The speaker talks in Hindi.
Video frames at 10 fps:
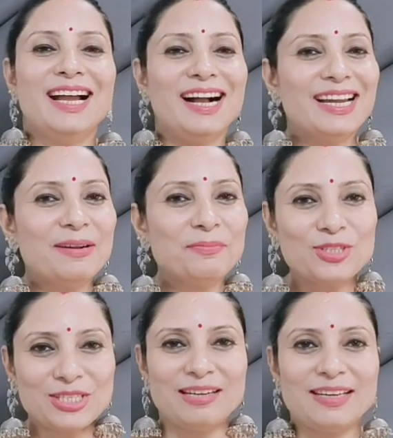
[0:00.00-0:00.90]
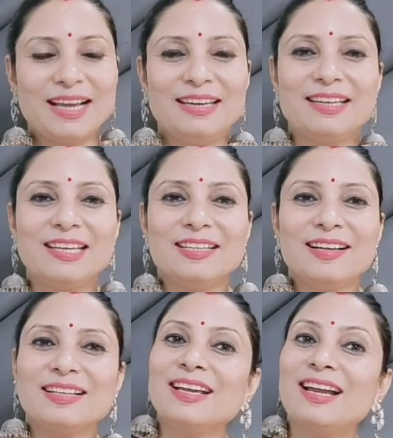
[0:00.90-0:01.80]
अगर आपको सन टैनिंग की
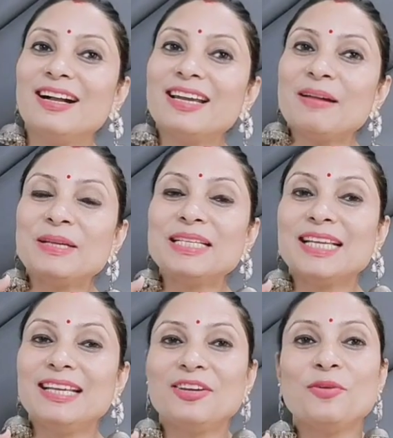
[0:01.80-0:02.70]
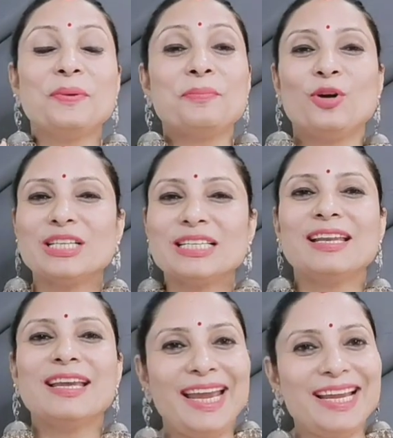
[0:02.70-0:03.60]
दिक्कत है अगर आपकी स्किन के ऊपर बहुत
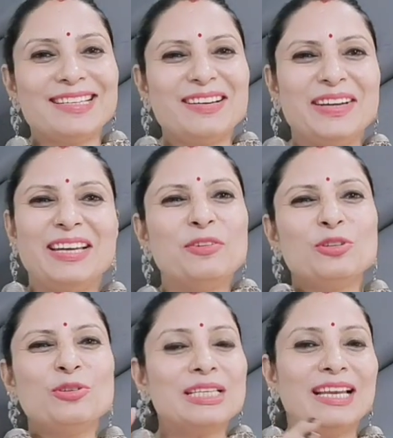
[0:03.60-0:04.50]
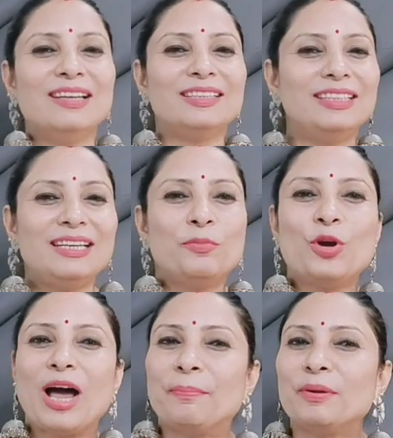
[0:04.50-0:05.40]
ज़्यादा एजिंग वाले वो जो स्किन लगती है ना
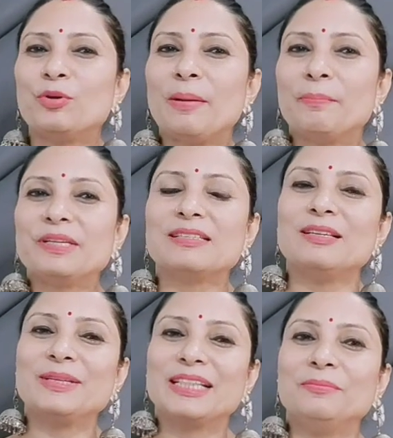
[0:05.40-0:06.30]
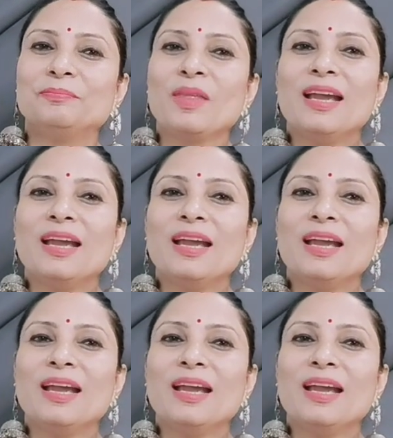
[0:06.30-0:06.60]
बुढ़ापे बुढ़ापे जैसी मतलब